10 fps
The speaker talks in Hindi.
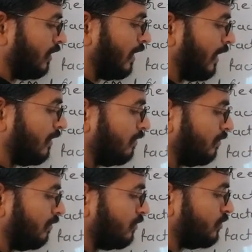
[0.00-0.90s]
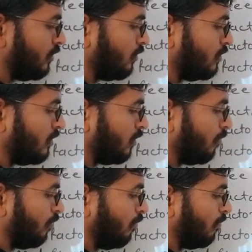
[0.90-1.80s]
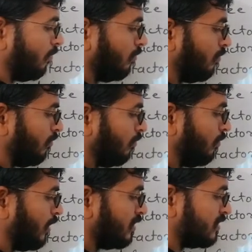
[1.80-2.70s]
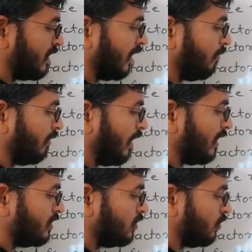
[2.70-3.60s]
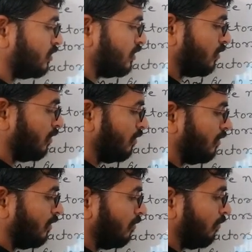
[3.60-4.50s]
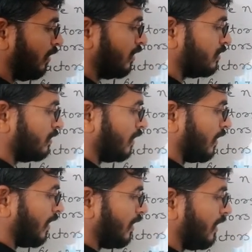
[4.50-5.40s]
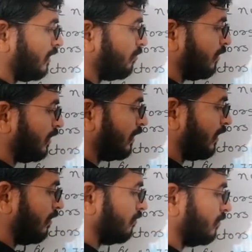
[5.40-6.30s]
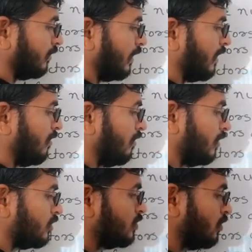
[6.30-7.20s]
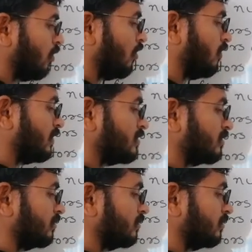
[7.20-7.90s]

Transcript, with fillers: नाइन जीरो जीरो प्लस सेकेंड क्या है जीरो जीरो प्लस एट मिनट है क्या जीरो आवर्स